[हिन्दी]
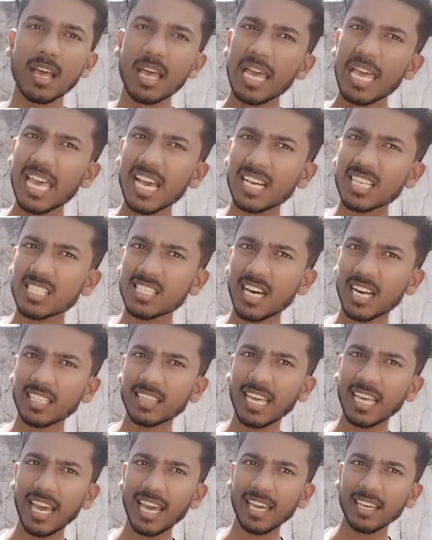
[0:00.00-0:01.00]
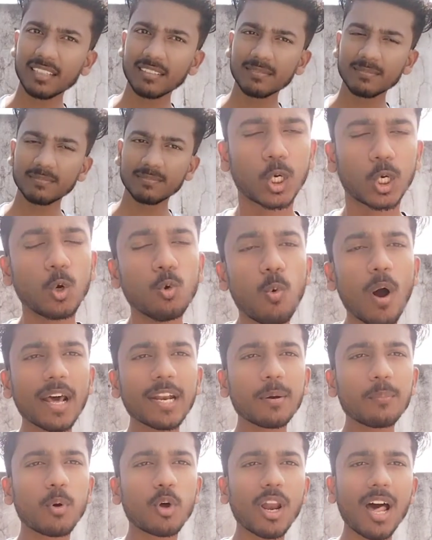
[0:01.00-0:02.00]
एक शर्त है कौआ ने
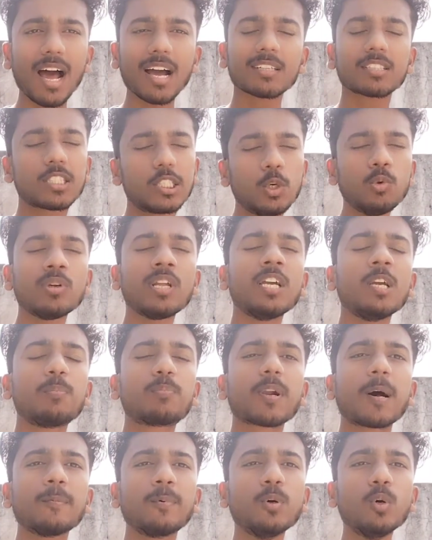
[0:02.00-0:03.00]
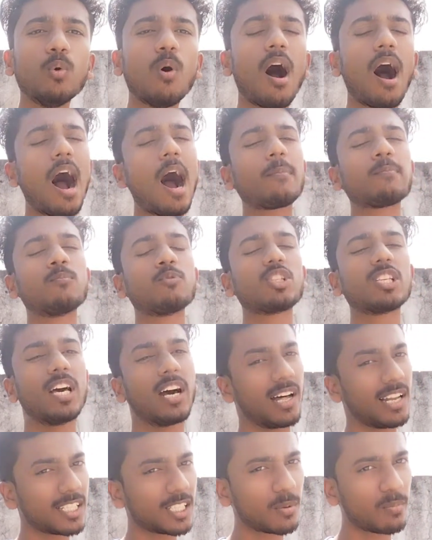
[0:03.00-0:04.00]
बोला क्यों नहीं प्रभु आप मुझे
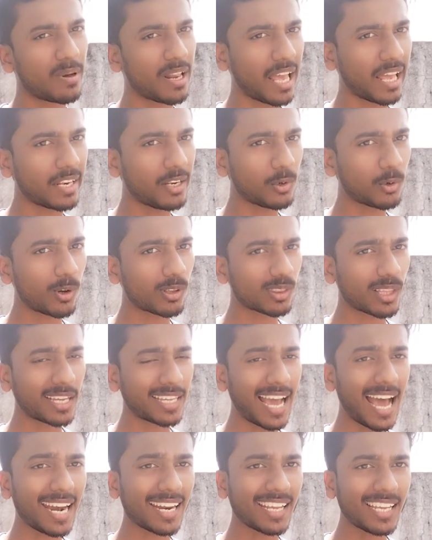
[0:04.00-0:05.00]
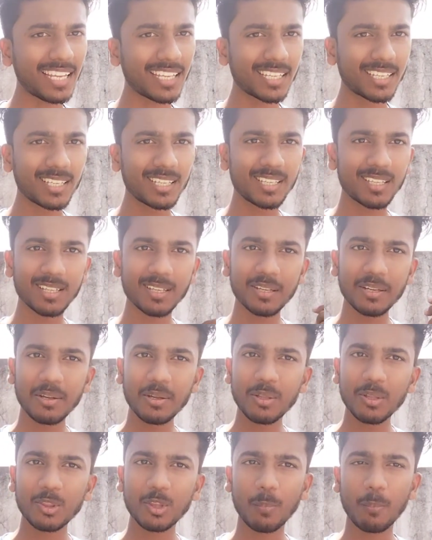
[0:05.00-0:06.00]
हंस बनाने को तैयार हैं
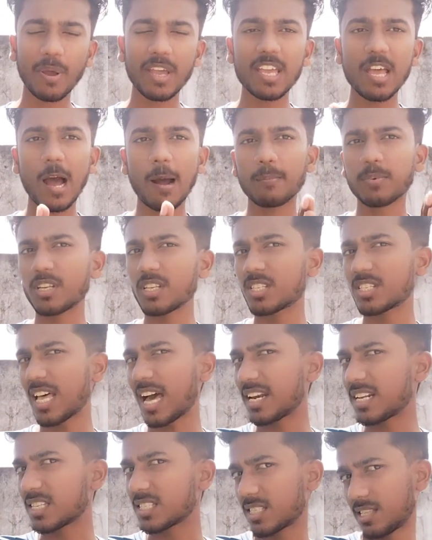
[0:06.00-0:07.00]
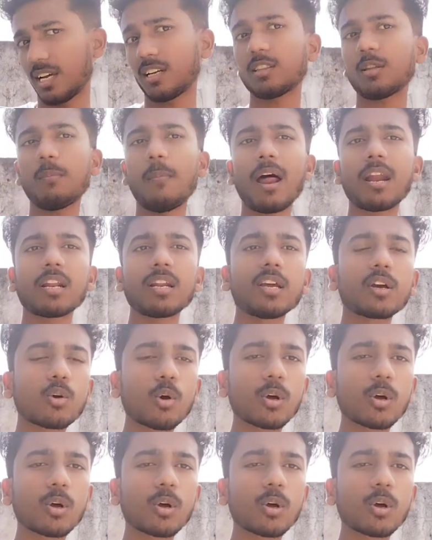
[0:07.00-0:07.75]
तो मैं आपकी सारी शर्त मानने को